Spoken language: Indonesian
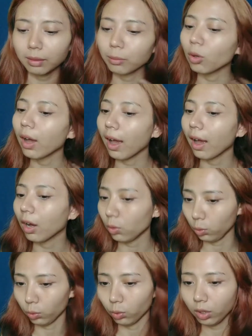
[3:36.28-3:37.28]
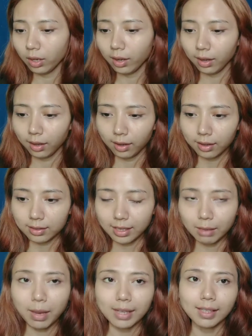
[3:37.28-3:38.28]
muka aku
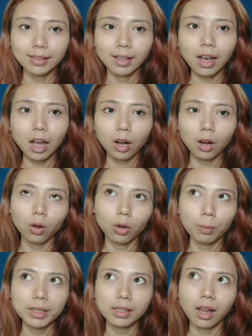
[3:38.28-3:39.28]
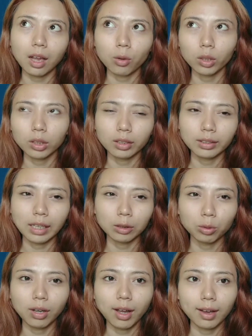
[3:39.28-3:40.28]
jadi biasanya kalau micellar waternya
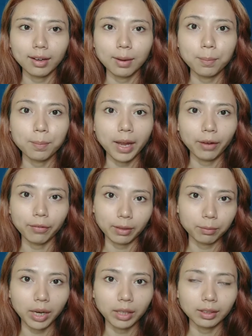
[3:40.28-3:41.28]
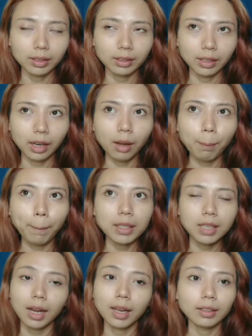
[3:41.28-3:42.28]
itu nggak ada efek brighteningnya pas
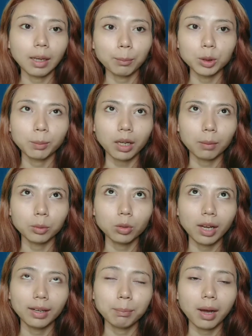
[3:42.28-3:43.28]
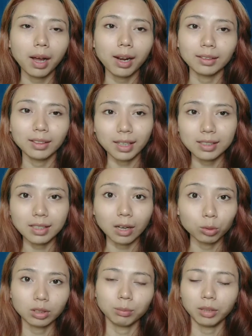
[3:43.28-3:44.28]
kalian ngapus make up tuh kalian bakalan ngerasa
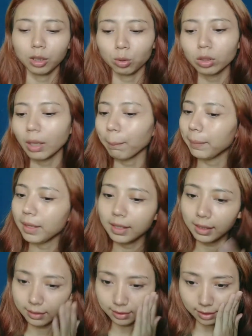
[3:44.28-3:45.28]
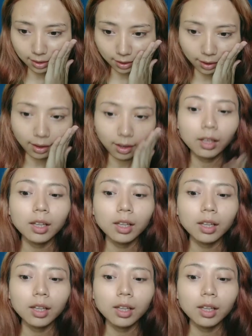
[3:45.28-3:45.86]
kusam gitu tapi ini enggak